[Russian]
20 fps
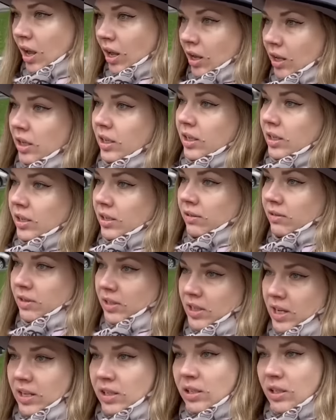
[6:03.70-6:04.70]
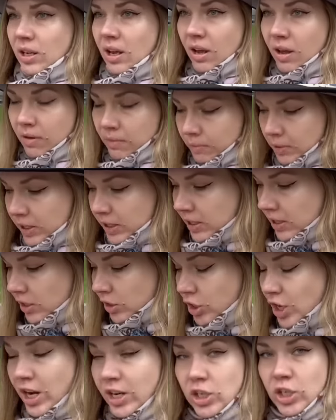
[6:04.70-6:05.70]
и здесь, в
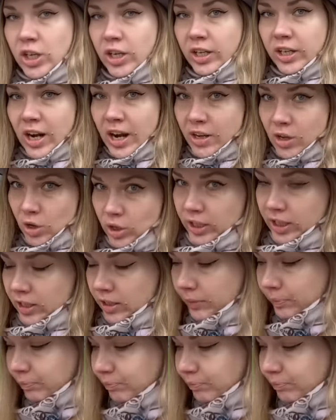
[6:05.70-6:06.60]
близлежащих районах.